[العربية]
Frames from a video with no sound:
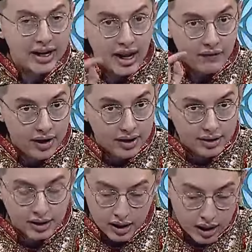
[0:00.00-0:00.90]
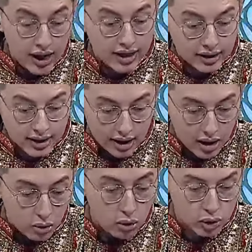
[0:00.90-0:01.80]
ولكن لا. نعم. يا فارس انت
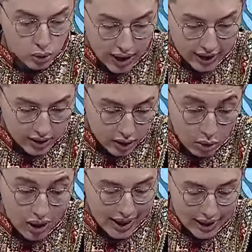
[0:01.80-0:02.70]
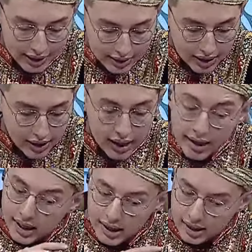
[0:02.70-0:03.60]
وسعاد وخالد
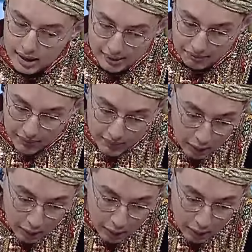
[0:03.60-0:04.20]
آه،